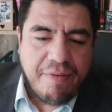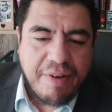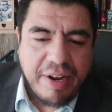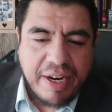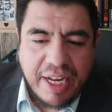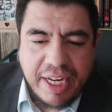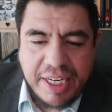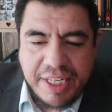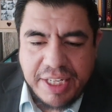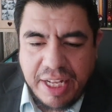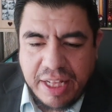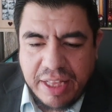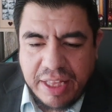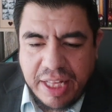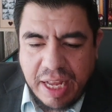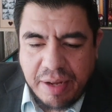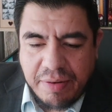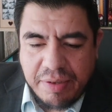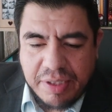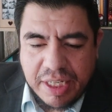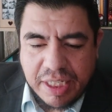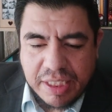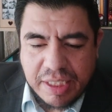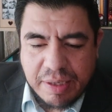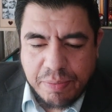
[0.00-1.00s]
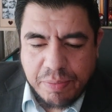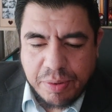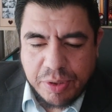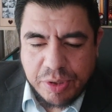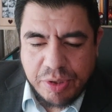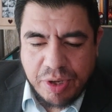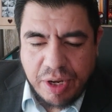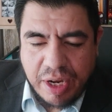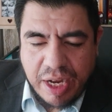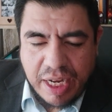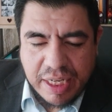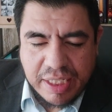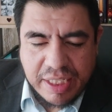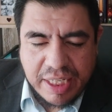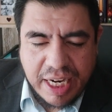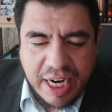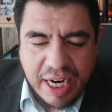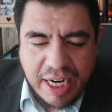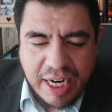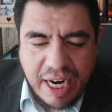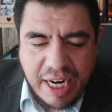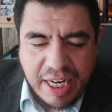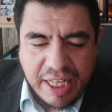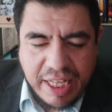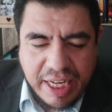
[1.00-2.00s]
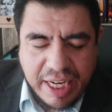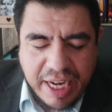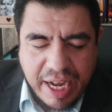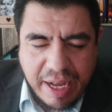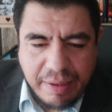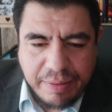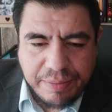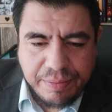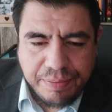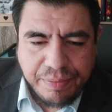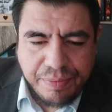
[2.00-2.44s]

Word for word: Financial Times que se puso a hacer analítica